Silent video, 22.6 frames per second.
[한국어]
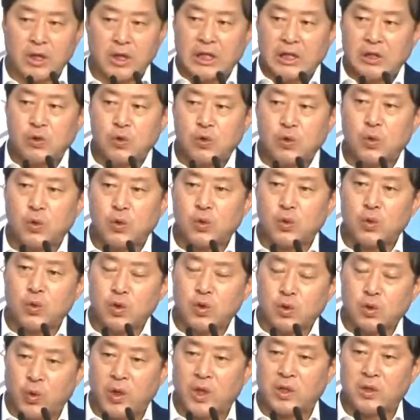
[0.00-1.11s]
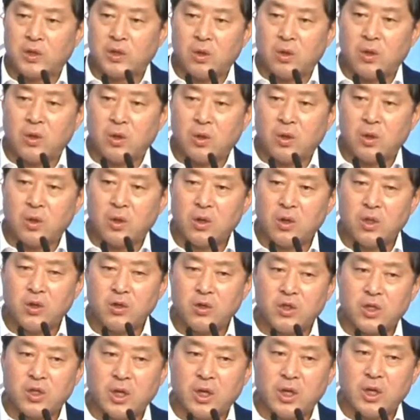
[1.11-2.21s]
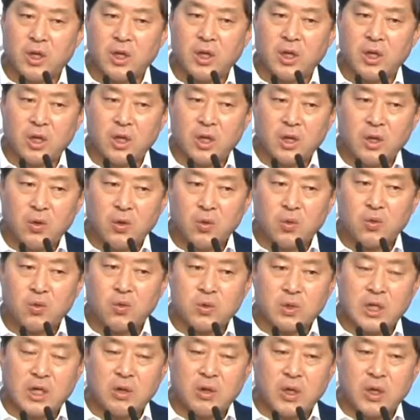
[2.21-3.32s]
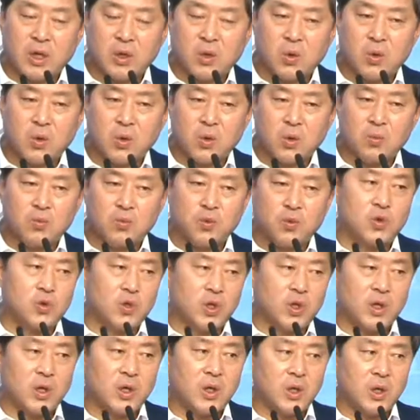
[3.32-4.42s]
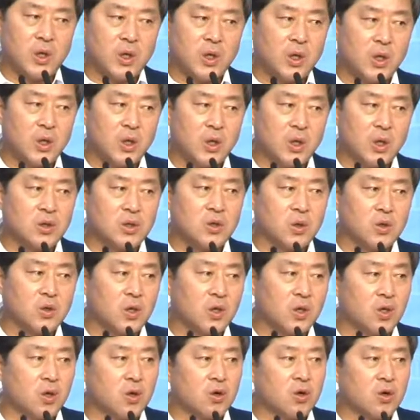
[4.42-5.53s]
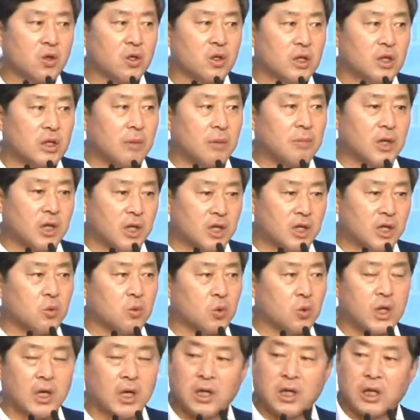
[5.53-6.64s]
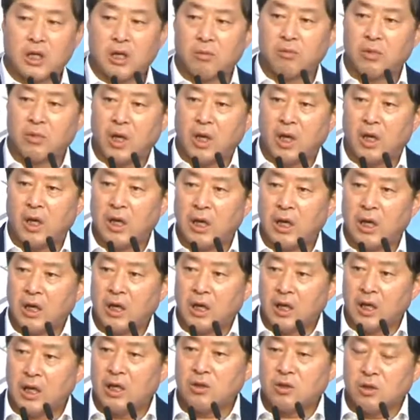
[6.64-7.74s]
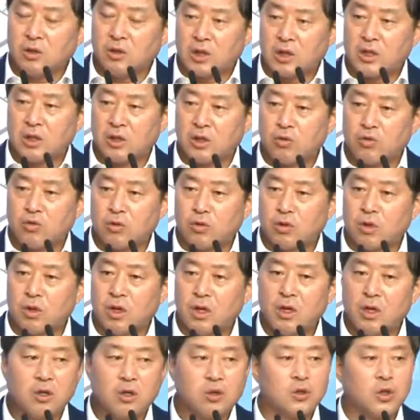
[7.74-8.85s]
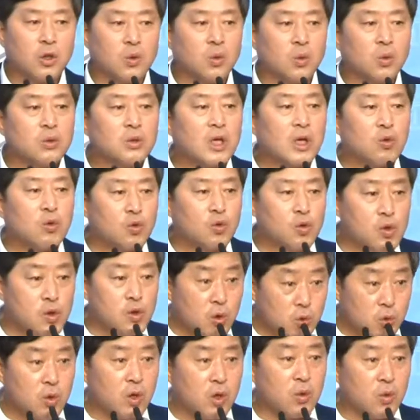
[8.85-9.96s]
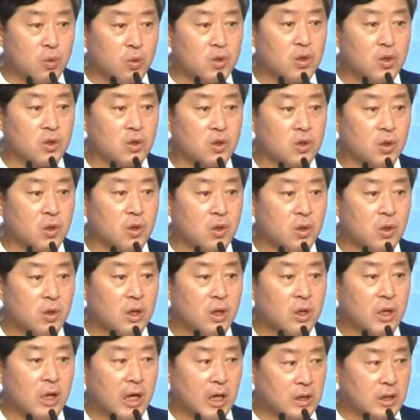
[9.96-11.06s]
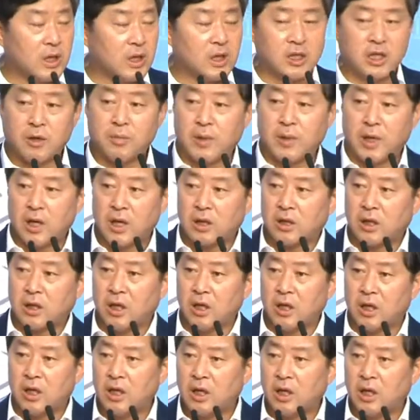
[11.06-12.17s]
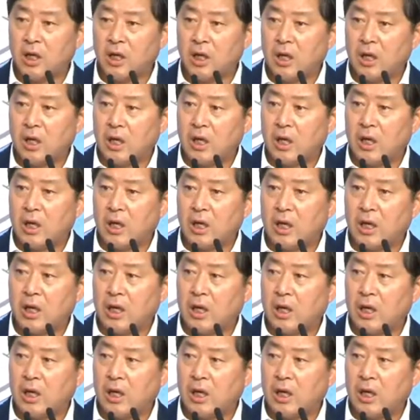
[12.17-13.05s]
이수를 위해서 현재 육군사관학교 부지에서 그런 여건들을 담아내지 못하기 때문에 1학년 같은 경우는 저희 논산 훈련소에 오셔서 학생들이 방학 때 에,